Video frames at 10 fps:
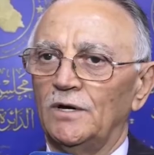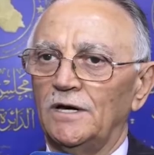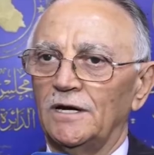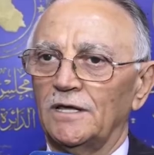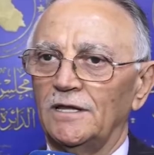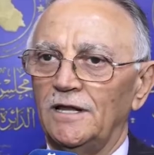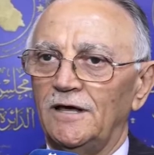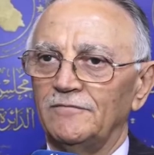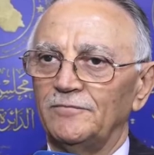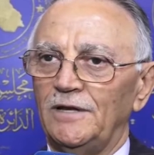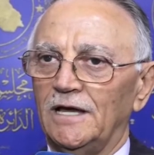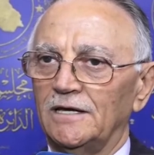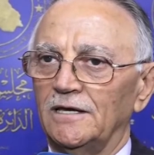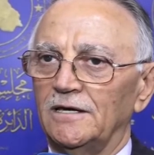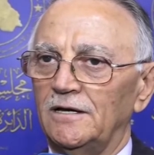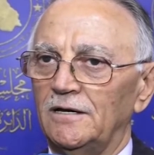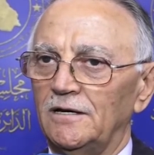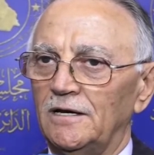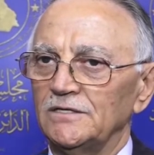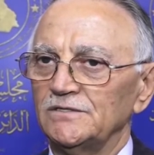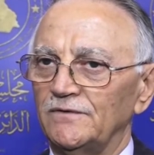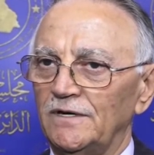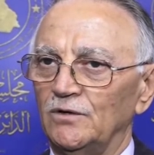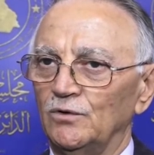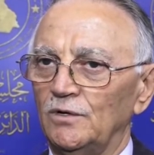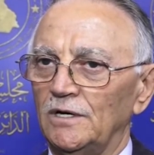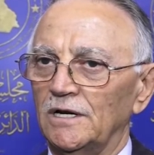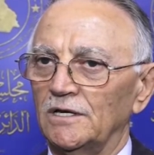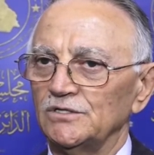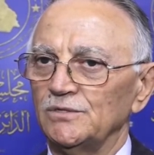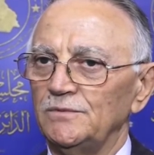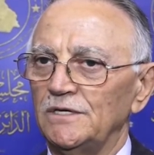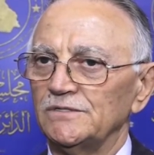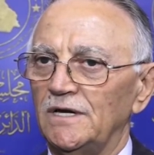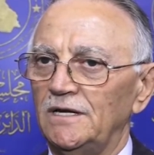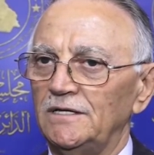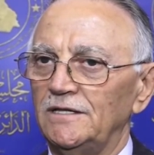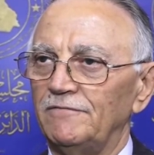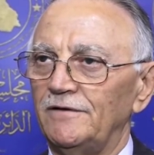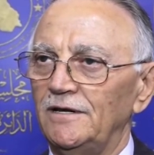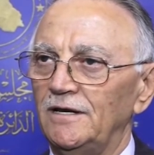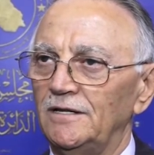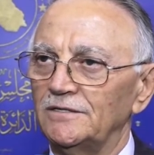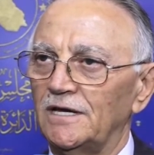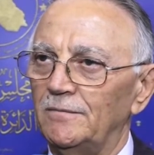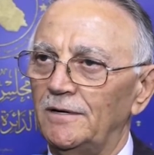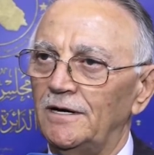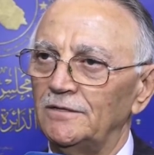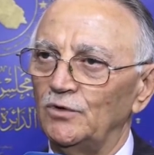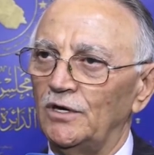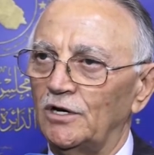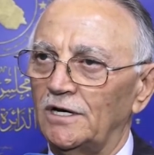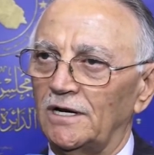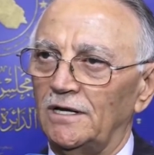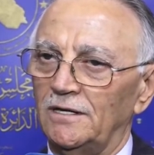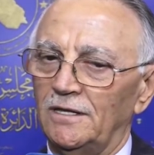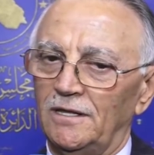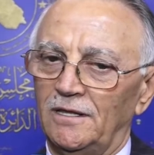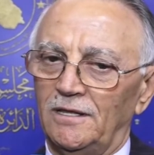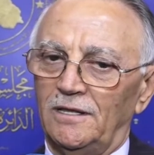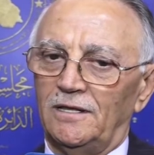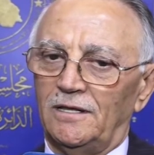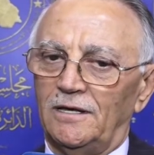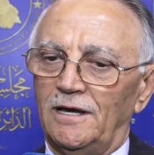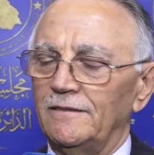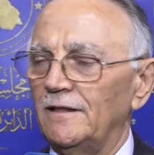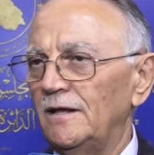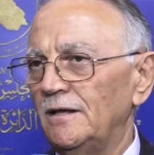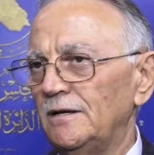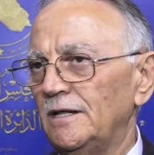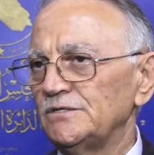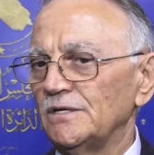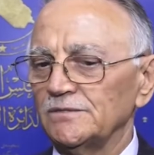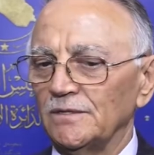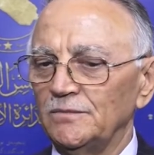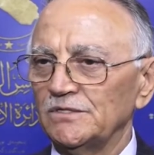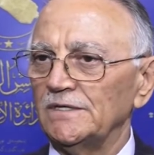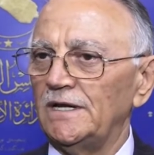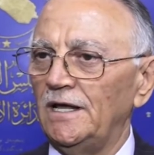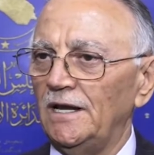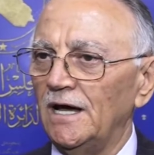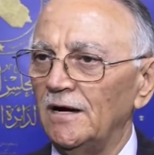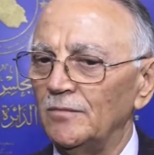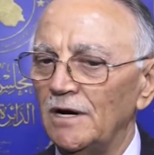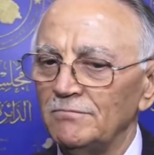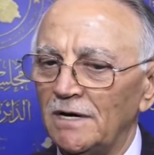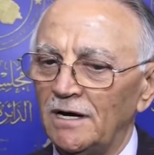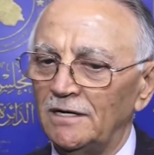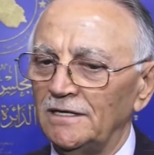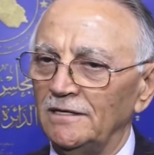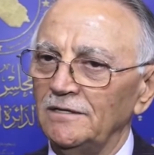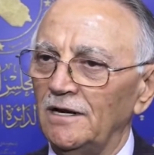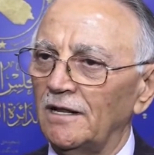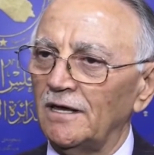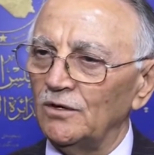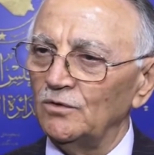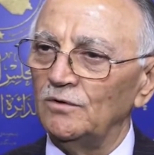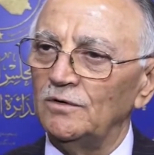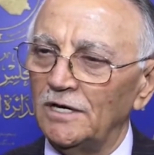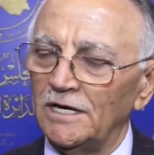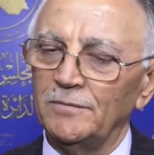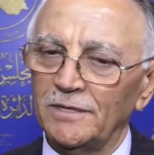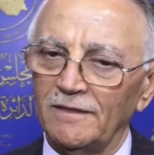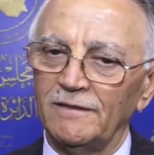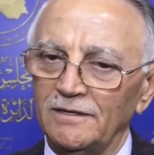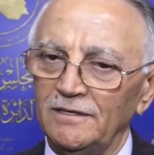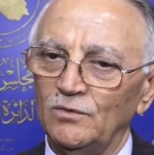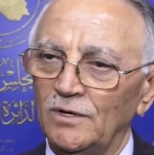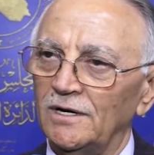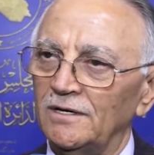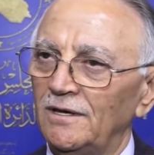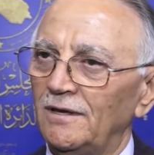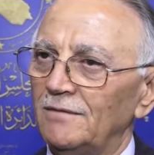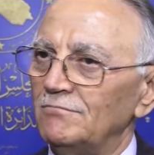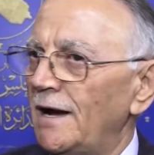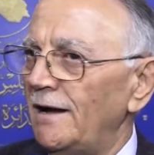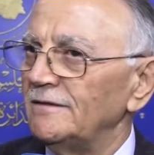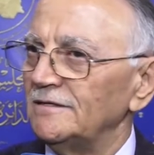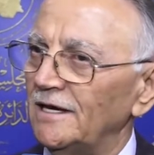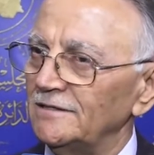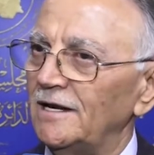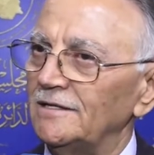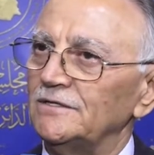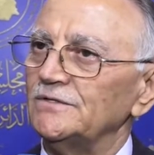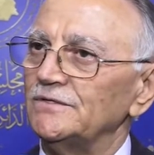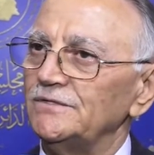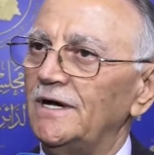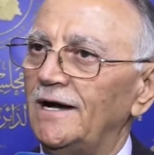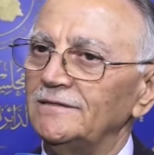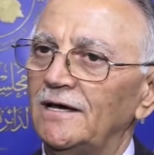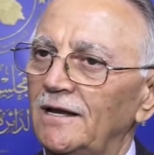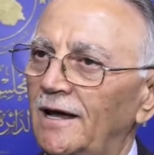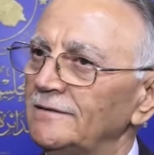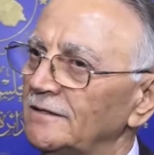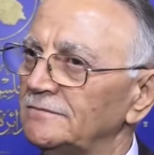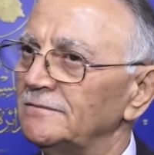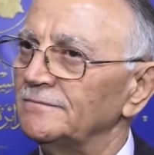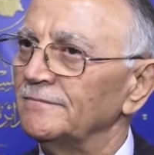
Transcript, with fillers: هو الخلاف بالحقيقة آسف أن أقول القسم يسعى لدفع الانتخابات ويؤخرها هذا ليس من صالح العام أما تعديل القانون أنا بنظري وما عندنا تعديلات أساسية عدا العدد